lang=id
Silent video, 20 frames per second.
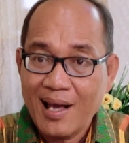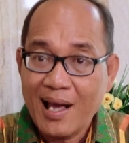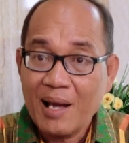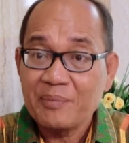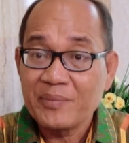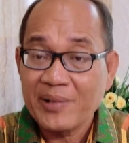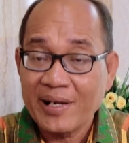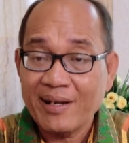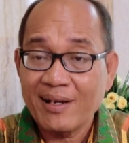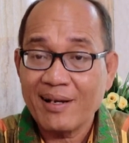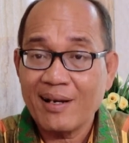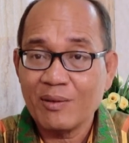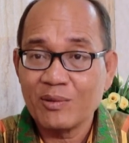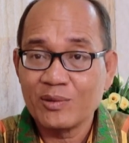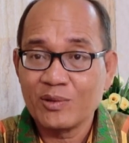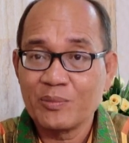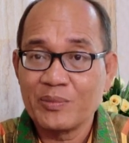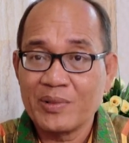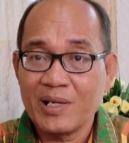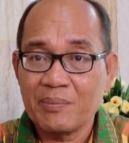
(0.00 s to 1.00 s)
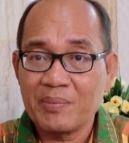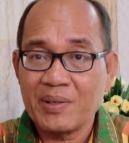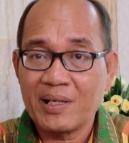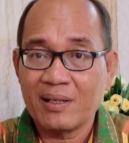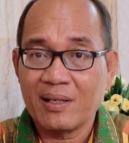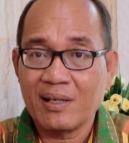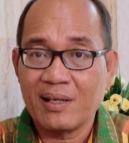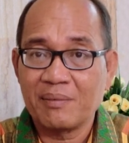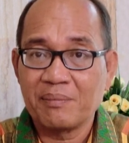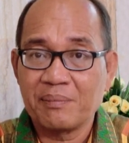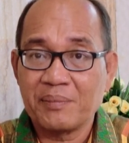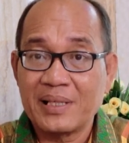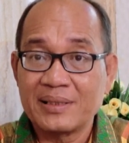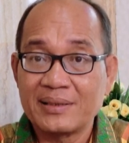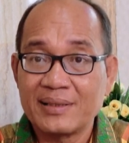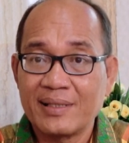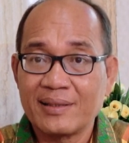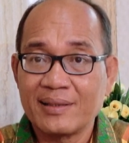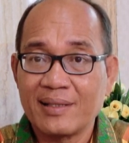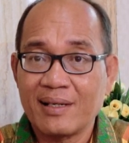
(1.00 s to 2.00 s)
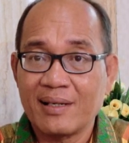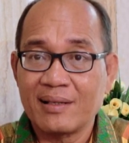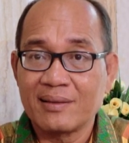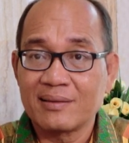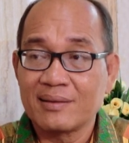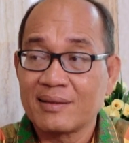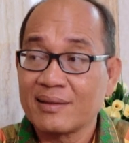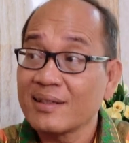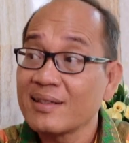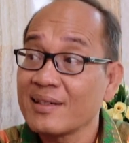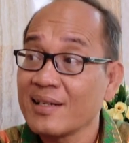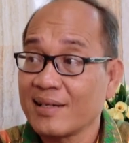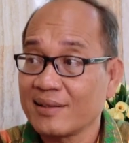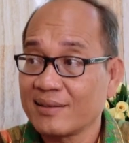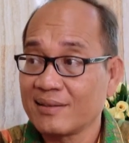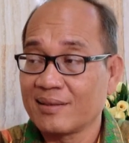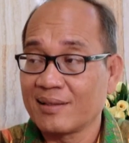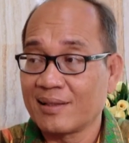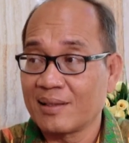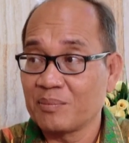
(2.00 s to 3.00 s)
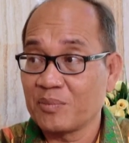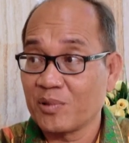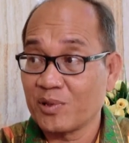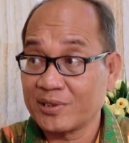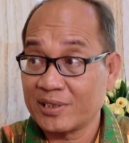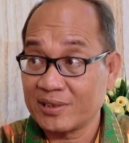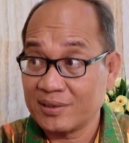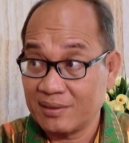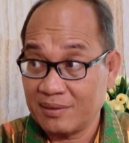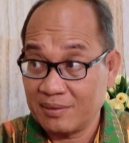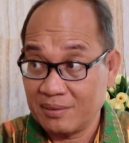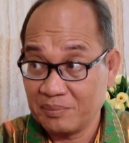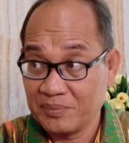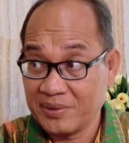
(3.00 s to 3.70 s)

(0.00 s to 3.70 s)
hak mereka untuk mendapatkan pajak yang rendah di dalam proses iya.